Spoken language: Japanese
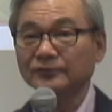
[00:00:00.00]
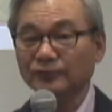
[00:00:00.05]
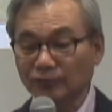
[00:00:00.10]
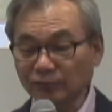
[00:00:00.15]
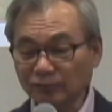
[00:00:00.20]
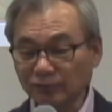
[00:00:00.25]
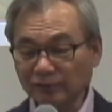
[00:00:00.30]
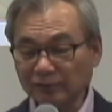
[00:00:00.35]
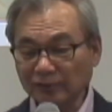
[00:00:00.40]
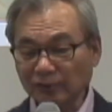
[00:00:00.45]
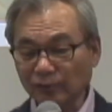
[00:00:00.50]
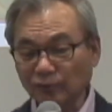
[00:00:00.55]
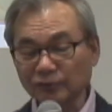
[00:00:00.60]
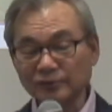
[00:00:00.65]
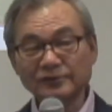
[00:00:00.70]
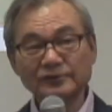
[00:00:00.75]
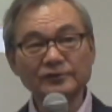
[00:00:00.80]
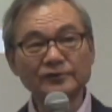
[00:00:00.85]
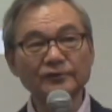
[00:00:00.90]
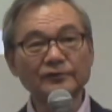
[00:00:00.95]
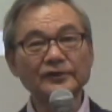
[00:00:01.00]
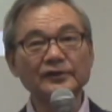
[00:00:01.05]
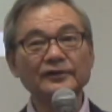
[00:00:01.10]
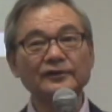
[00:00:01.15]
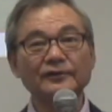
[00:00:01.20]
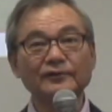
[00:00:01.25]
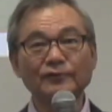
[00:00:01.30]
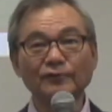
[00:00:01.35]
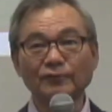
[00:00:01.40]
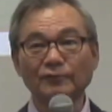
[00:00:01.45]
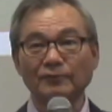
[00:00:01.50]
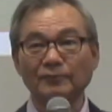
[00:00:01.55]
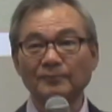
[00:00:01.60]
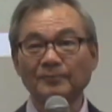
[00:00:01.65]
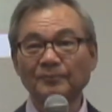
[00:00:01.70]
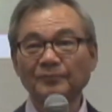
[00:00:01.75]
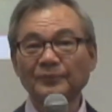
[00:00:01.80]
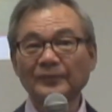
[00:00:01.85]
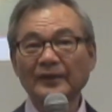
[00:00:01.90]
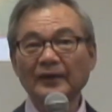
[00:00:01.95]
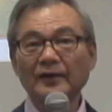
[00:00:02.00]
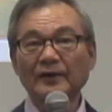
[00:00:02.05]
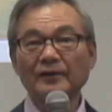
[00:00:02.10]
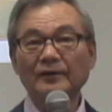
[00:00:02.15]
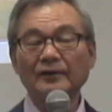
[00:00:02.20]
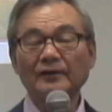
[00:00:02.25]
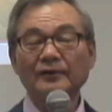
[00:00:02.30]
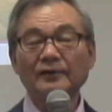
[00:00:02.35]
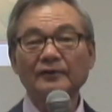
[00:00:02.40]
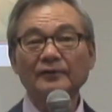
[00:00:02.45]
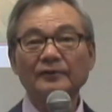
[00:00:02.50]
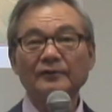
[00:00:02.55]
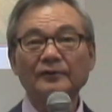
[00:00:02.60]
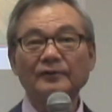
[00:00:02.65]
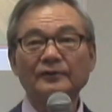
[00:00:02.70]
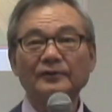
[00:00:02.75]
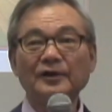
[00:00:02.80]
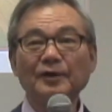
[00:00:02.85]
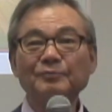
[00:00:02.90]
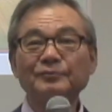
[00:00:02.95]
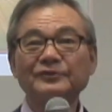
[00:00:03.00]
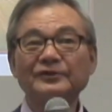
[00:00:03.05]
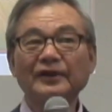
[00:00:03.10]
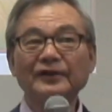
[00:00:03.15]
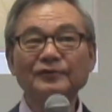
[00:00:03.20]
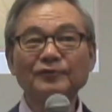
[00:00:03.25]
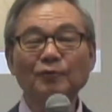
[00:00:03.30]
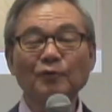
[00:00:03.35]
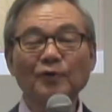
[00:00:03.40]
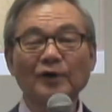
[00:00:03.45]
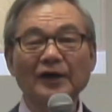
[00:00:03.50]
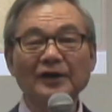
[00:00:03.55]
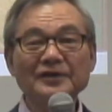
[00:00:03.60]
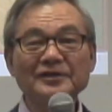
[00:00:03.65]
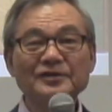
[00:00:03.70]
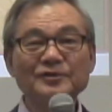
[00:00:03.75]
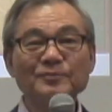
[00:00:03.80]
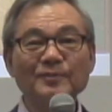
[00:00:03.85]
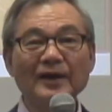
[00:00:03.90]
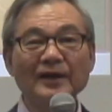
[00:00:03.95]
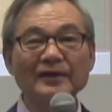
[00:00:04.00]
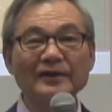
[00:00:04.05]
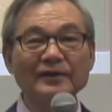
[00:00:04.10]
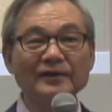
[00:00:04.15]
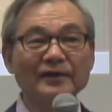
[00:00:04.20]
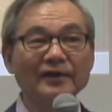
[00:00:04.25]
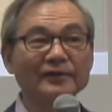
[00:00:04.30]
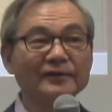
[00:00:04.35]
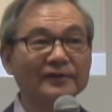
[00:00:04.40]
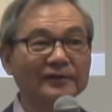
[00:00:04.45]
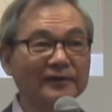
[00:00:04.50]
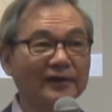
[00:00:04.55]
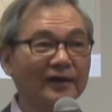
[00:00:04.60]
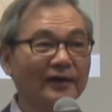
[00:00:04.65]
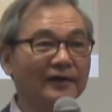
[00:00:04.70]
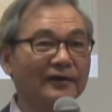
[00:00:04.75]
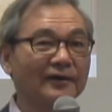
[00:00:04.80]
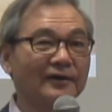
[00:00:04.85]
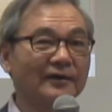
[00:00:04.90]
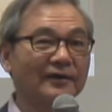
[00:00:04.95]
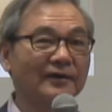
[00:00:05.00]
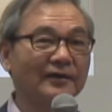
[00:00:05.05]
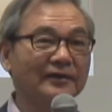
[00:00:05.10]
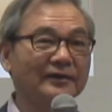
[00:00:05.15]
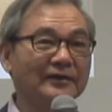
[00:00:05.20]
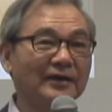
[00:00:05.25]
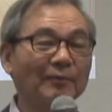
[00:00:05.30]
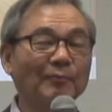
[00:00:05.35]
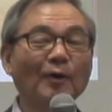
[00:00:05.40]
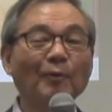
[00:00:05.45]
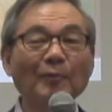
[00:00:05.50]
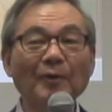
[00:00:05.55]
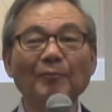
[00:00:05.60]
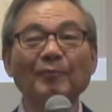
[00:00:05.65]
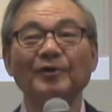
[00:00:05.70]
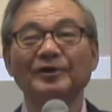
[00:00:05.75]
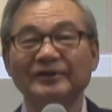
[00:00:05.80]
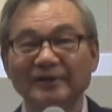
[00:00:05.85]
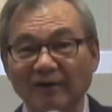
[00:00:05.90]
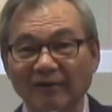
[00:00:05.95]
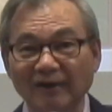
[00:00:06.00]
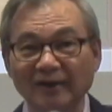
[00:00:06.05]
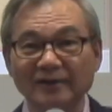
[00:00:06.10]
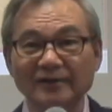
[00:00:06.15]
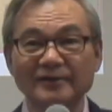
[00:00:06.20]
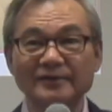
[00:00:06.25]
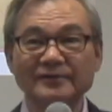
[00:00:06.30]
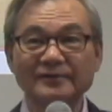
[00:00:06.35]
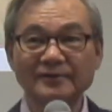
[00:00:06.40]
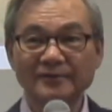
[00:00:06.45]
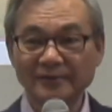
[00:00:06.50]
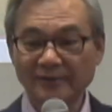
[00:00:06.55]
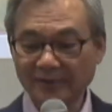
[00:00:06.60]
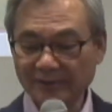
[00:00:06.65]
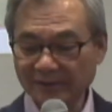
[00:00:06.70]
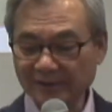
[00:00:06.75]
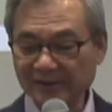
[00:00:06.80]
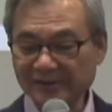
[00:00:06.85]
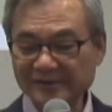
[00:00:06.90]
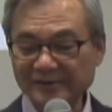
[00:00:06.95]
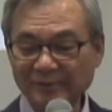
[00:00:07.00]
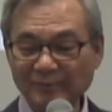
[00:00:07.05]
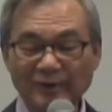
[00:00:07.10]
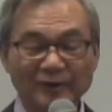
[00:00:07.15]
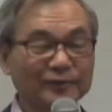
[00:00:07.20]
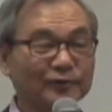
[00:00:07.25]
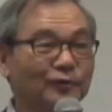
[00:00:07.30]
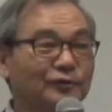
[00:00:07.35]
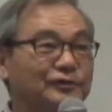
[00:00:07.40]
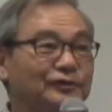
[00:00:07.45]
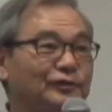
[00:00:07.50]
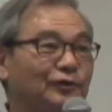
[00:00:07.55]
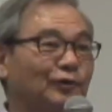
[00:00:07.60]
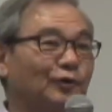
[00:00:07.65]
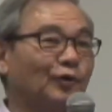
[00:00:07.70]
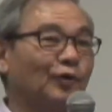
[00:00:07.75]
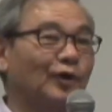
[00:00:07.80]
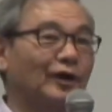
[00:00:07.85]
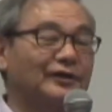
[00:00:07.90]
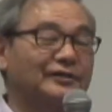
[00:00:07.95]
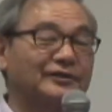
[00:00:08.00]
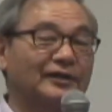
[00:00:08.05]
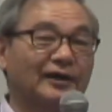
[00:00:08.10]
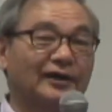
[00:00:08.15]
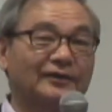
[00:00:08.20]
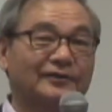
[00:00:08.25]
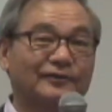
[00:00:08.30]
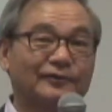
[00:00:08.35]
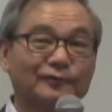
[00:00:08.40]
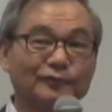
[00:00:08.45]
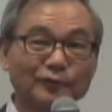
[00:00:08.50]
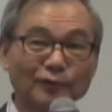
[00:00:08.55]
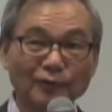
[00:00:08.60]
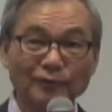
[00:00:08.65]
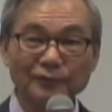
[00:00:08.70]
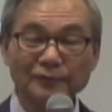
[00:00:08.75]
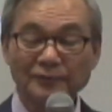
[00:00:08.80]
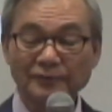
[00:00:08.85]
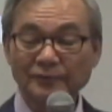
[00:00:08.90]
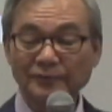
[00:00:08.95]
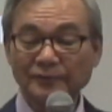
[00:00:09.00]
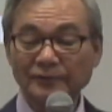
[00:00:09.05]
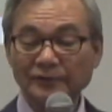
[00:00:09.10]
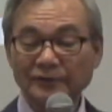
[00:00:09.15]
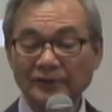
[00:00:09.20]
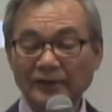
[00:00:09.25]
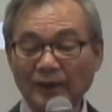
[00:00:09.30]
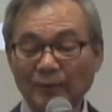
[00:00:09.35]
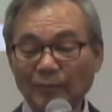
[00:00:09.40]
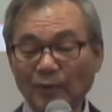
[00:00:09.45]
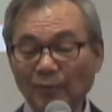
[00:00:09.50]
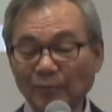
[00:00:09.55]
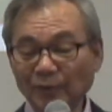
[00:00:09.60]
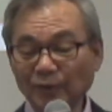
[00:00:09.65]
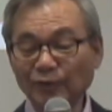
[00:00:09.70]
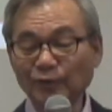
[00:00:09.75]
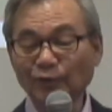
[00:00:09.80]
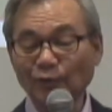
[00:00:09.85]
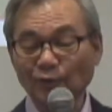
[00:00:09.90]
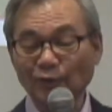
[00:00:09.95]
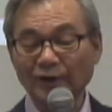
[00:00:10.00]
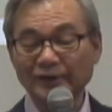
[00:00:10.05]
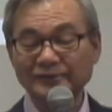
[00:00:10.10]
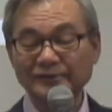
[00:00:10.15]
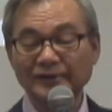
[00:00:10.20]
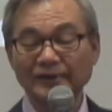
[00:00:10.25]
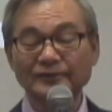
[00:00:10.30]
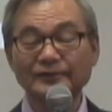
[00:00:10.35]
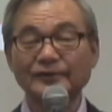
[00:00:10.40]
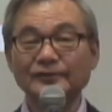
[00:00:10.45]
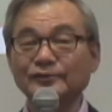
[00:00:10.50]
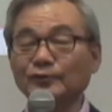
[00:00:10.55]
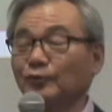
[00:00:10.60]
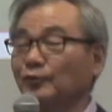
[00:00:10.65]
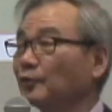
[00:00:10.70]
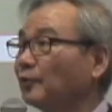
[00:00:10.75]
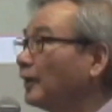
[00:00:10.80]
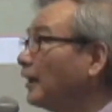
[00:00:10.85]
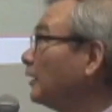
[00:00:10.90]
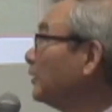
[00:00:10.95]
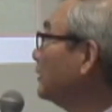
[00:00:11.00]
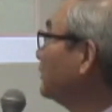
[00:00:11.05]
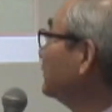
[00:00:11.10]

その時にこっそりと、レプタどうか1枚入れたヤモメもいたわけです。イエス様はどっちを評価したかというと、やもめを評価したってそれは